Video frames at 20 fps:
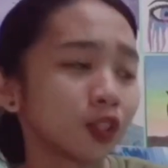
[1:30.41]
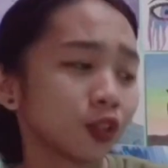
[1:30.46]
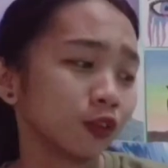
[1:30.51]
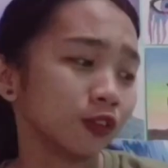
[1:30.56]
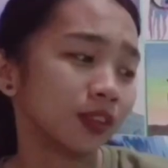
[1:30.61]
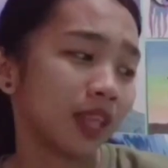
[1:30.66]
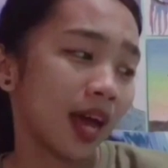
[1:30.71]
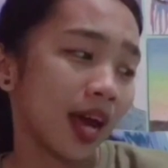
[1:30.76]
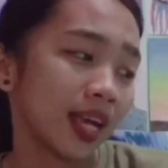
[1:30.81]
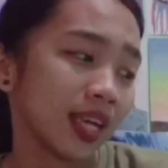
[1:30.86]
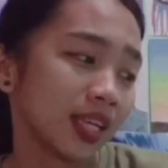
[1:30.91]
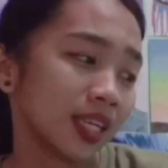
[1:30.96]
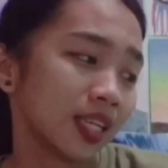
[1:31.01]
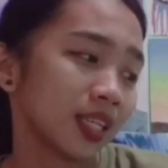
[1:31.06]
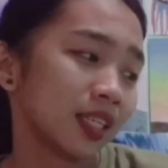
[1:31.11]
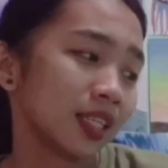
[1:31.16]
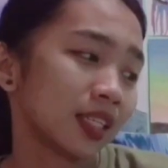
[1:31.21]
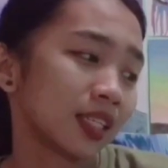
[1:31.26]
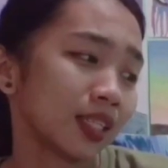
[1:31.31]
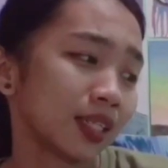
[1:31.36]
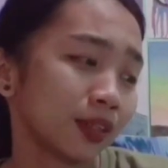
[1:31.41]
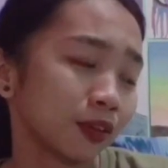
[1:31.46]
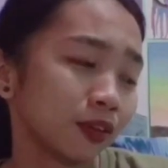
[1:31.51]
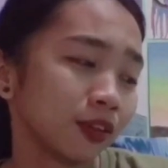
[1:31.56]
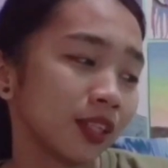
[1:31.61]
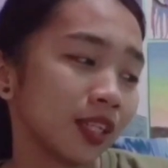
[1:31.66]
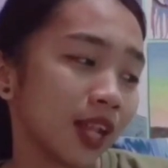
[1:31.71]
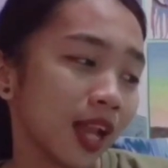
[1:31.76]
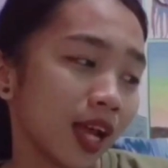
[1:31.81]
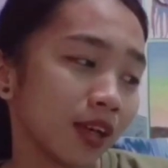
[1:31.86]
So, dahil
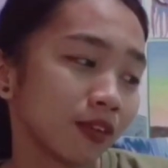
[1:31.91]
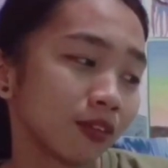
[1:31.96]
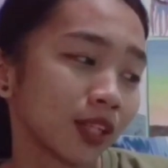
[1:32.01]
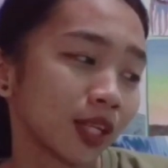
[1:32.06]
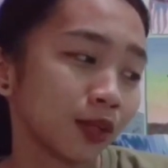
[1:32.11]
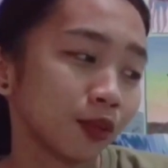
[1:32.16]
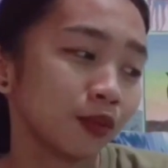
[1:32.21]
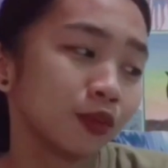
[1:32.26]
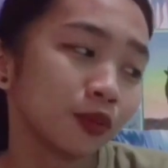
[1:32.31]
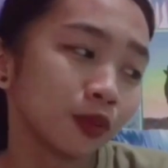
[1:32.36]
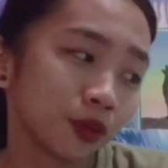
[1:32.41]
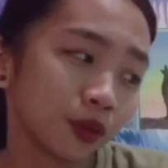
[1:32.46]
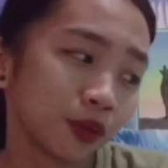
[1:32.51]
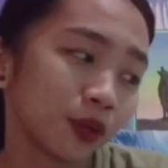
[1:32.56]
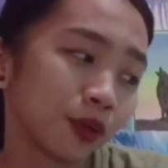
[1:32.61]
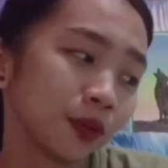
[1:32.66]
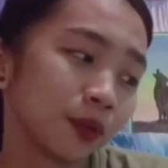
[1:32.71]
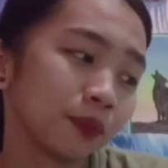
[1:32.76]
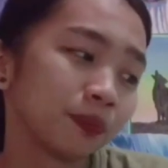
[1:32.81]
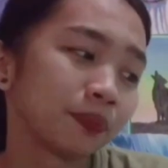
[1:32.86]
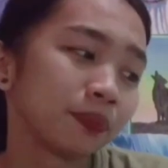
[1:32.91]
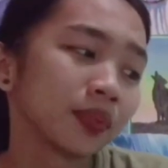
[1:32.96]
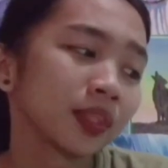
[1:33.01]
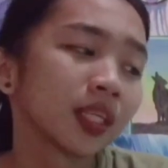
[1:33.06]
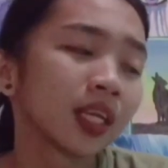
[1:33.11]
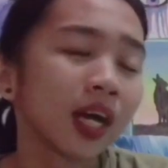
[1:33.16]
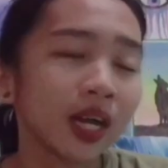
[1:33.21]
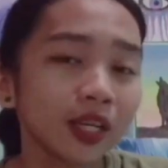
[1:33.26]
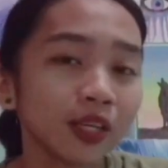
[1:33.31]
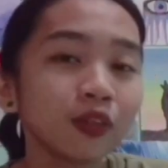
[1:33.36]
sinagot nila yung tanong ko,
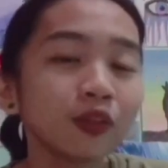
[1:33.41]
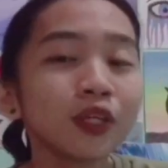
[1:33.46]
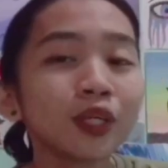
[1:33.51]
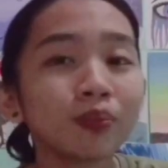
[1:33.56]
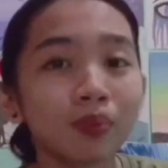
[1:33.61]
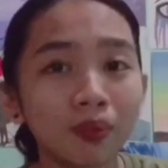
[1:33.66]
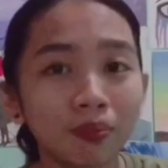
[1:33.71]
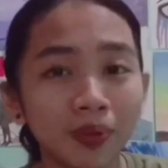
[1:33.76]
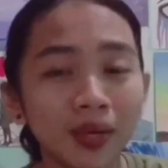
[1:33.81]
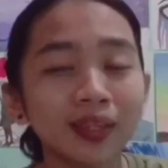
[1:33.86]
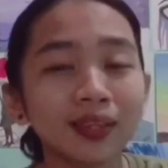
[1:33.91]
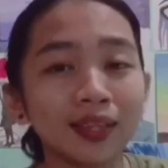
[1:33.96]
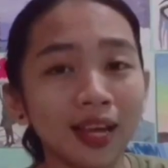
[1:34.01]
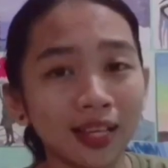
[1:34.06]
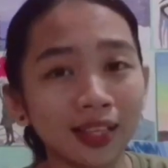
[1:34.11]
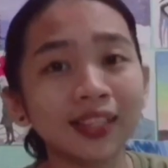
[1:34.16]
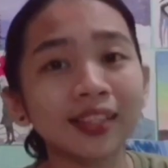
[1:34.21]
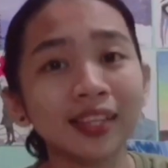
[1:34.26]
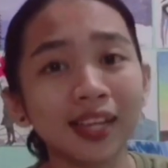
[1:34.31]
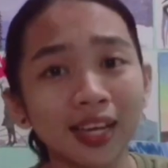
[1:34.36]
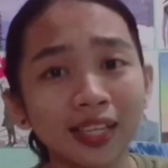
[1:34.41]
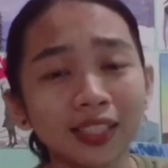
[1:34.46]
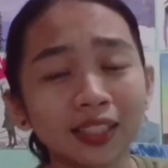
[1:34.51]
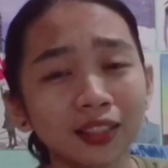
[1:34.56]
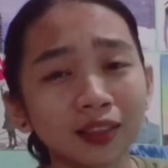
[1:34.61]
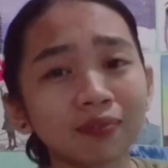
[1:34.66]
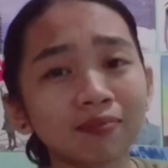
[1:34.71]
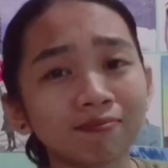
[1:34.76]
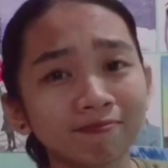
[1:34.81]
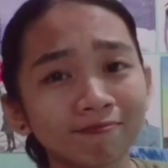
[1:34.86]
ayun yung ipipaint natin,
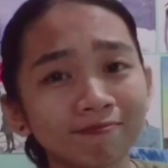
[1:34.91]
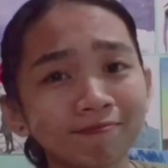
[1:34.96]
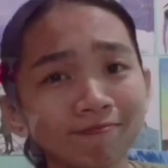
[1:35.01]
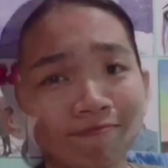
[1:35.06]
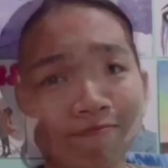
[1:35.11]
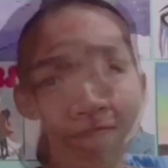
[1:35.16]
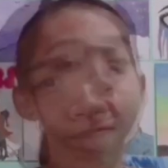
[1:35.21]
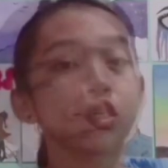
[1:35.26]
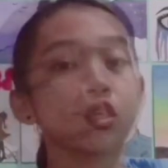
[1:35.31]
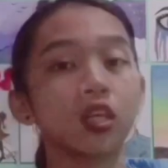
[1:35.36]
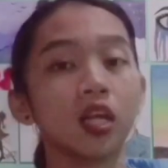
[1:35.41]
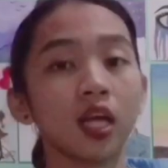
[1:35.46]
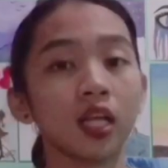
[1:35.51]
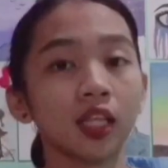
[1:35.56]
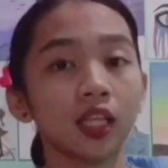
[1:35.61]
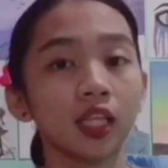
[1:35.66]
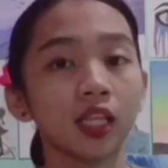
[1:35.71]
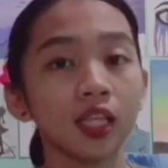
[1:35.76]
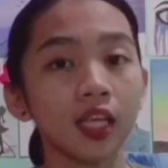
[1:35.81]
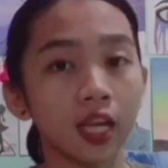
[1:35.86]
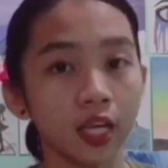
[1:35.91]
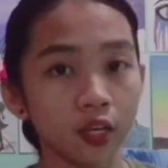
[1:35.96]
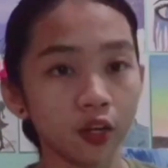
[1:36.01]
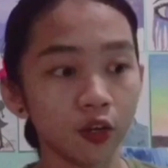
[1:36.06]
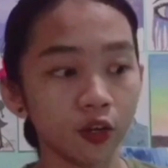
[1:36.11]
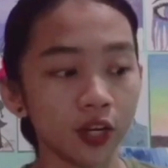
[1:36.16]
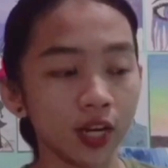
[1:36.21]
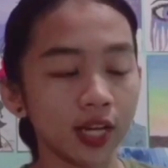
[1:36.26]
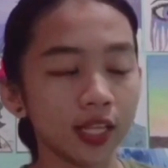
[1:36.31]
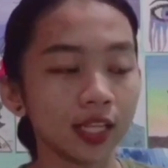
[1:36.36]
guys video natin
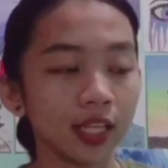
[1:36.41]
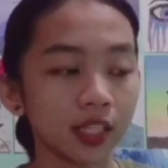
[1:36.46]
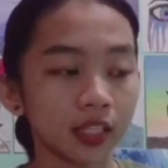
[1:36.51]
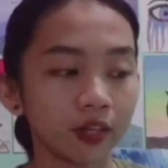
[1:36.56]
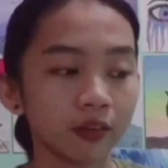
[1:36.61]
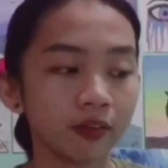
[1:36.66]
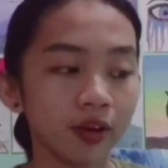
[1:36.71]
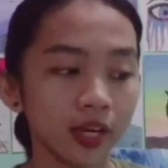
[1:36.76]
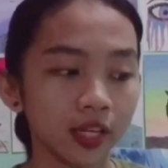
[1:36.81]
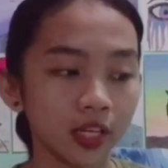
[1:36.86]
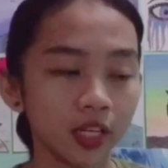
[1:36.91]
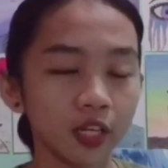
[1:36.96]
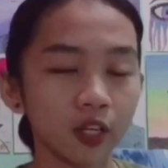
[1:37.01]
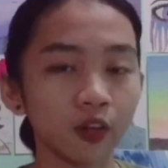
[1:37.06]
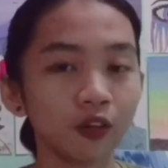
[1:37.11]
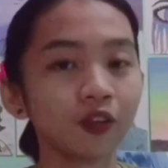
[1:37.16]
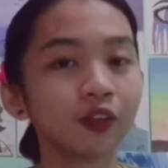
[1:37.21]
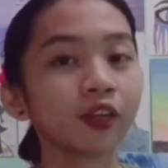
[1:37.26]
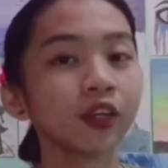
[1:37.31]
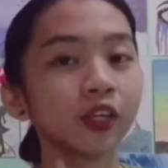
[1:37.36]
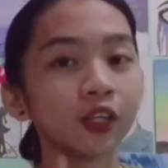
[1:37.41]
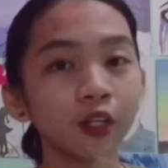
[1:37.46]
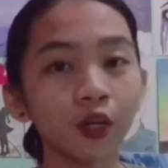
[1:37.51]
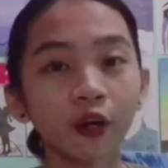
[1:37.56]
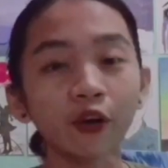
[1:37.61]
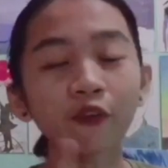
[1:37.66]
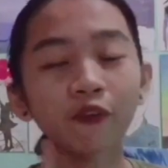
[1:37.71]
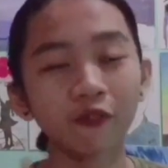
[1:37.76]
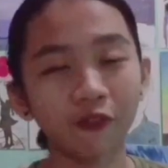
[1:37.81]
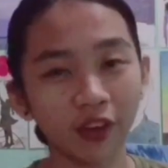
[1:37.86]
ngayon ay tatawagin kong
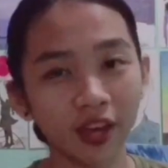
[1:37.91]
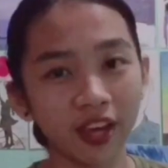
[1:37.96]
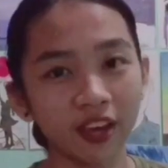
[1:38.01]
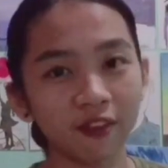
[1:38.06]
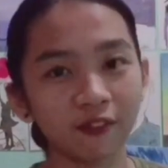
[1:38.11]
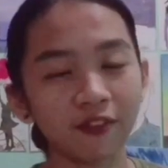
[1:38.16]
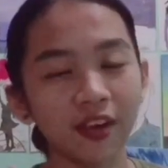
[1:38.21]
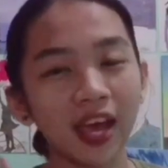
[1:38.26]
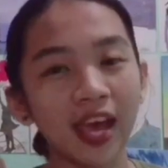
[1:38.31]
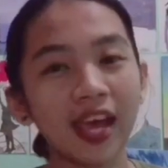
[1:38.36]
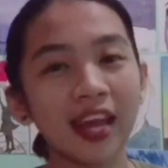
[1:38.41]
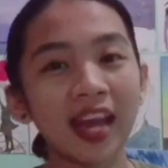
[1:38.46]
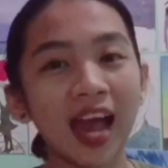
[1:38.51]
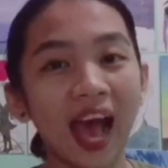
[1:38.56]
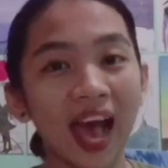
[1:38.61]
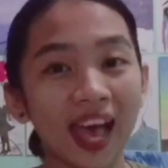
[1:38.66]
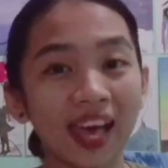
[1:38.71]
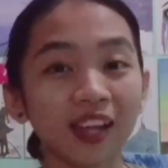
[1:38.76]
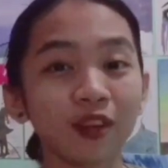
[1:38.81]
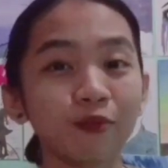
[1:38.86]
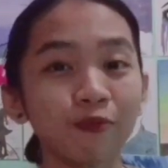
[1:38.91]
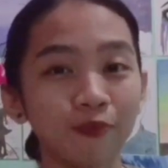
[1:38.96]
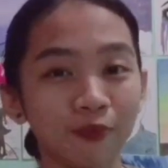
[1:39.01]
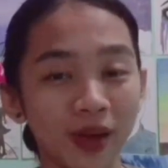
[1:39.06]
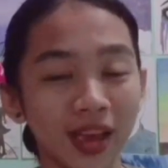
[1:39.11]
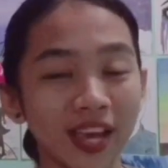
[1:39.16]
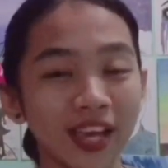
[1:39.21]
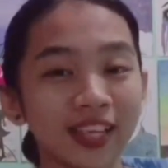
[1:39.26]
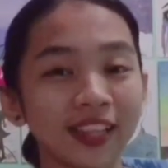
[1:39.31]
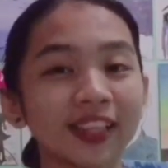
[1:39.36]
Your Fave and I'll
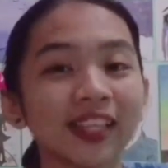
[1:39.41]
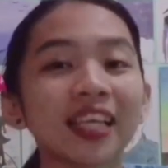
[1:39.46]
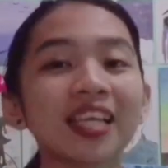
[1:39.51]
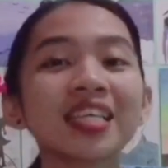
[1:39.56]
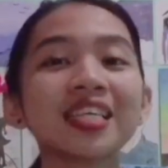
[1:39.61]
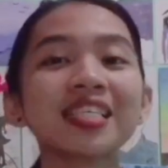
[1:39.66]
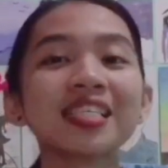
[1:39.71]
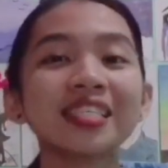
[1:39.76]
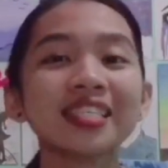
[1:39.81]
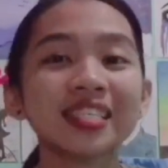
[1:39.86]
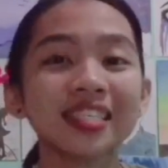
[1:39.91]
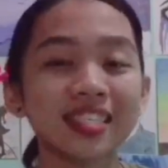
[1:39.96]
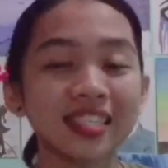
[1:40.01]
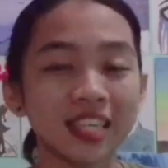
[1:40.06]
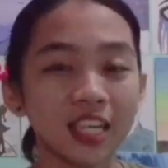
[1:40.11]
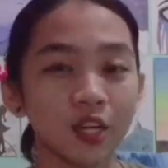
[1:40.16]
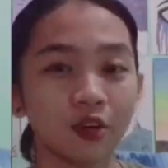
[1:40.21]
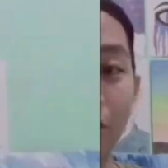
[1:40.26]
Paint series.